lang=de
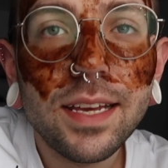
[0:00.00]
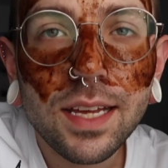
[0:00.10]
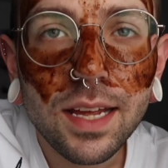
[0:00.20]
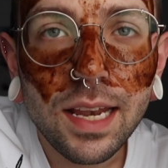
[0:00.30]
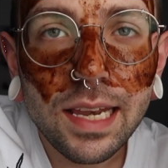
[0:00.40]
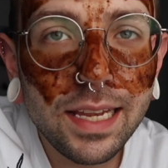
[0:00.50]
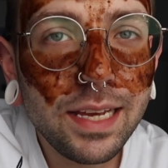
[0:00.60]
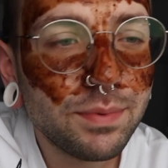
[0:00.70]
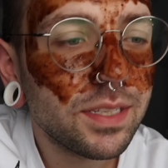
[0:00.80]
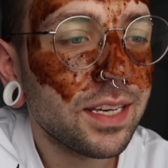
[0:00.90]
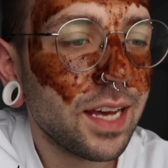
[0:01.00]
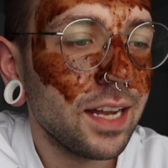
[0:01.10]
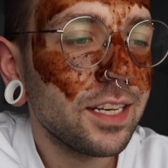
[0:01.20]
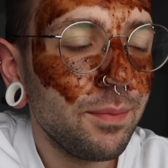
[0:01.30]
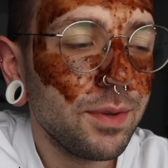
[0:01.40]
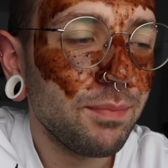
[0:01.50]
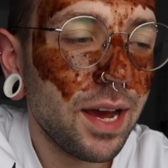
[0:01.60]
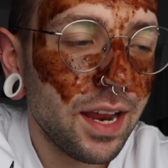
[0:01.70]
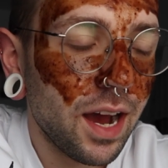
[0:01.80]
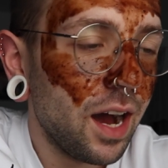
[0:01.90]
ich lieb's. Ich kann damit
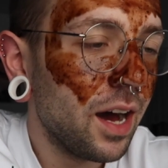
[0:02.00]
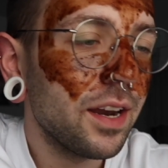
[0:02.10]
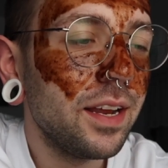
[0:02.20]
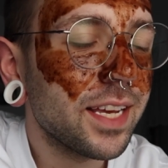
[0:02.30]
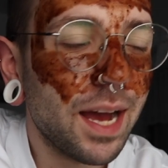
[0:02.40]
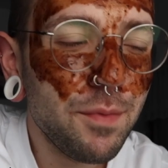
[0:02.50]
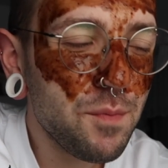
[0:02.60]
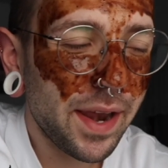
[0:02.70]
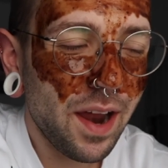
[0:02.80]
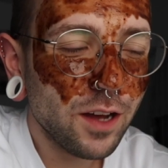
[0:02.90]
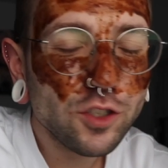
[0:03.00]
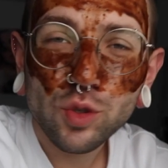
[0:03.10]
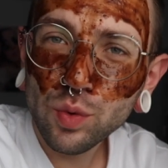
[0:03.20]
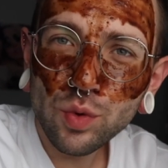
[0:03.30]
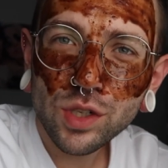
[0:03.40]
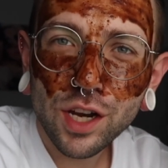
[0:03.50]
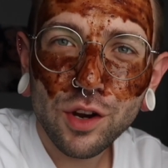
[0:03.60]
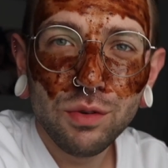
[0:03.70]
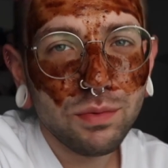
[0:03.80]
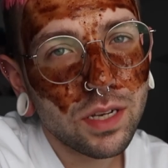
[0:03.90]
meine Haare, ich kann mit meinen Haaren so gut dann
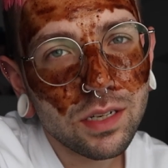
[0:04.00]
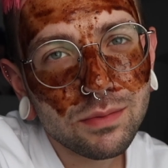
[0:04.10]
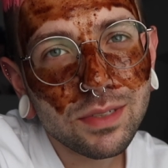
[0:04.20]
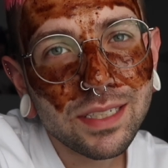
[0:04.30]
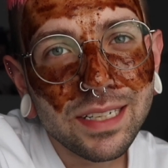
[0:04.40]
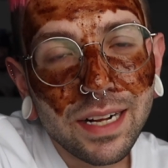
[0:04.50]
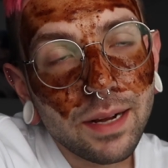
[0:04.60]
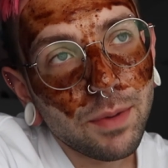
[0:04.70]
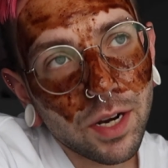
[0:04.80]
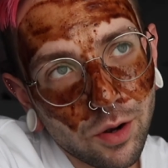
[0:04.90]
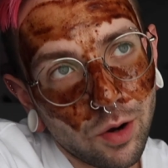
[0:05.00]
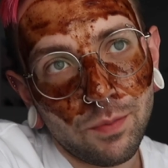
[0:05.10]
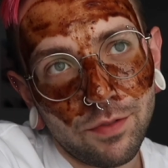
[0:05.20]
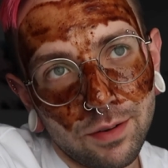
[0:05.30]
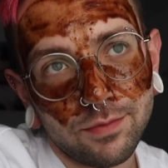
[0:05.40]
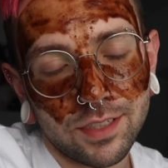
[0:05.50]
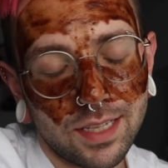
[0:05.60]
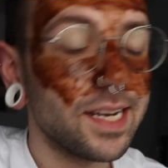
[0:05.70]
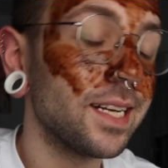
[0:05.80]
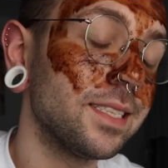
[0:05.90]
umgehen, aber meine Kopfhaut
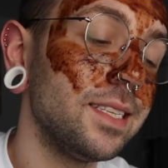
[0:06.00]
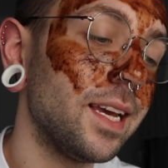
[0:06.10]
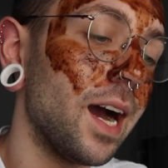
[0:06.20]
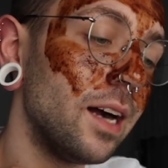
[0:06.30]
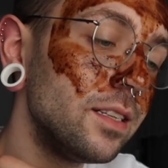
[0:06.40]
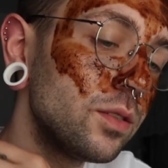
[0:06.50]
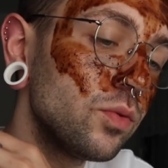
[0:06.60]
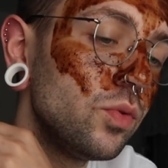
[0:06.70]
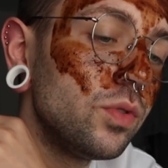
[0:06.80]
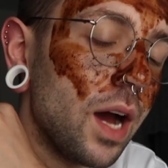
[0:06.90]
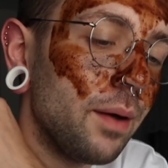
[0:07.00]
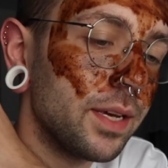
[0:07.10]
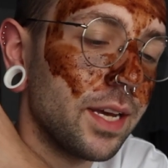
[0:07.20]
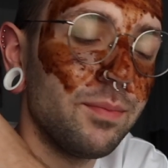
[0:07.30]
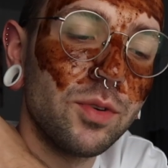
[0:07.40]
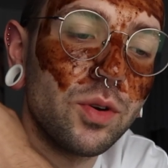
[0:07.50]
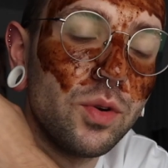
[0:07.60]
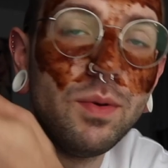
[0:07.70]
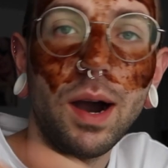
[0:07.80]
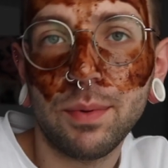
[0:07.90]
verträgt es nicht allzu gut, aber ich habe noch
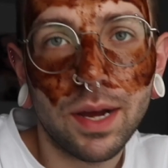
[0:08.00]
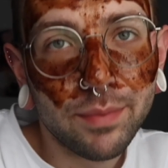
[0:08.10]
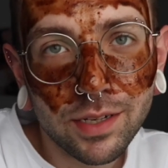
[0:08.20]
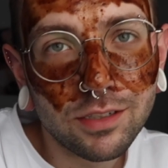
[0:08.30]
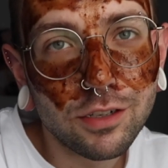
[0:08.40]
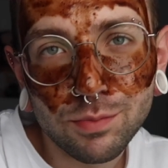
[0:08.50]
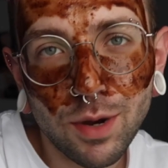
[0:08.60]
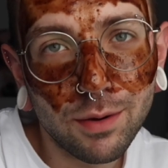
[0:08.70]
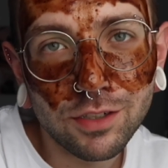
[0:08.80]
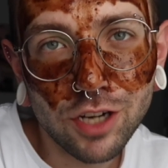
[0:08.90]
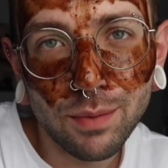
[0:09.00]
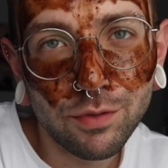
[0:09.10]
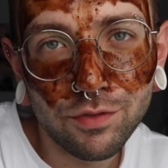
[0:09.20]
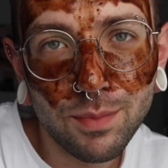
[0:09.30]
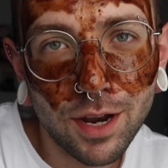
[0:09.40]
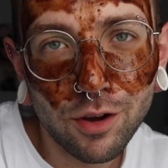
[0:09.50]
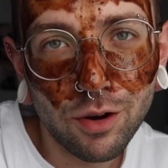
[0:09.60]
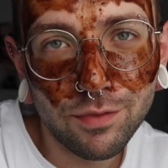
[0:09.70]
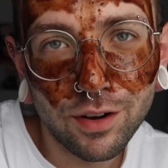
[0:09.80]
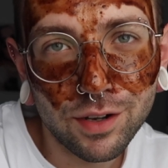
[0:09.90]
überhaupt kein passendes Shampoo für meine
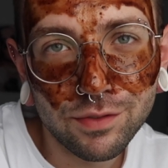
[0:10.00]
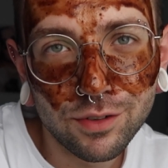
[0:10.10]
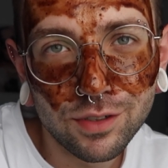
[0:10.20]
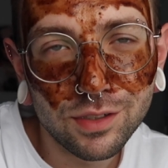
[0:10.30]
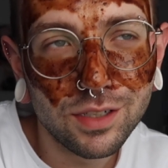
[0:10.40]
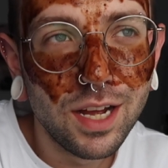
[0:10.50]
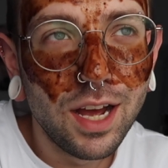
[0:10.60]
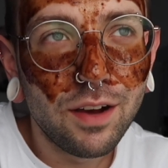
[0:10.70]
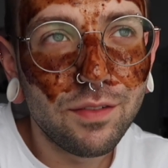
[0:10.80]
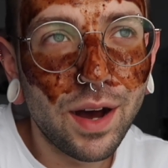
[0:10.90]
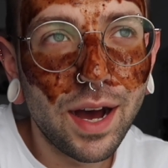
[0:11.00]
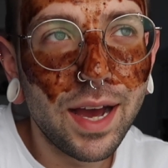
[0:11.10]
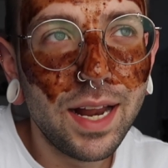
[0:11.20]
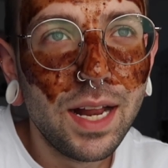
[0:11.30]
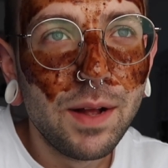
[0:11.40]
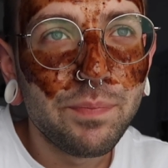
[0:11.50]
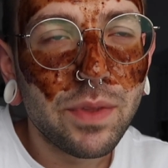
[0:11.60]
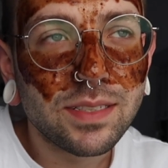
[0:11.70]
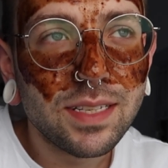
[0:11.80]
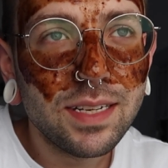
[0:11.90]
Kopfhaut gefunden, weil
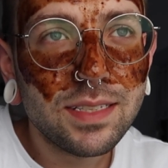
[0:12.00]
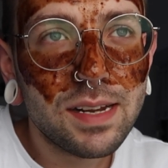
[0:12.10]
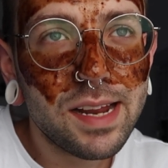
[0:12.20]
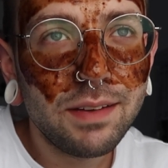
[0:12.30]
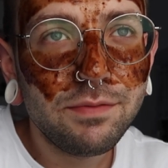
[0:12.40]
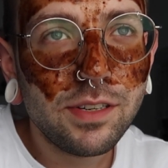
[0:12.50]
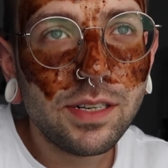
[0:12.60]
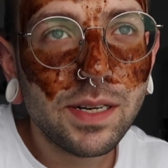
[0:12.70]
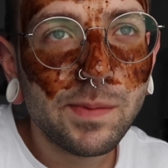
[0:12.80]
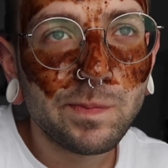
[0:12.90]
das Ding ist halt einfach,